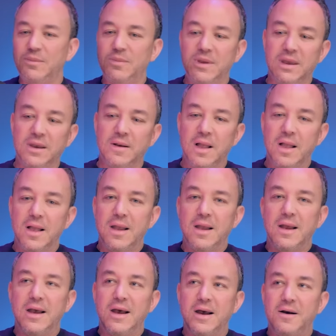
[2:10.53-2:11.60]

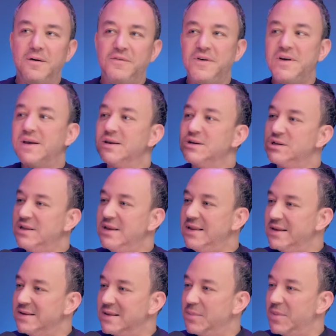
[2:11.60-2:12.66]
بفكر آه،
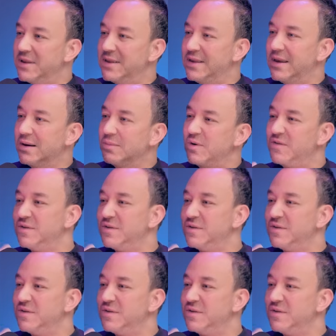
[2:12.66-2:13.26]
جديد اذا بدك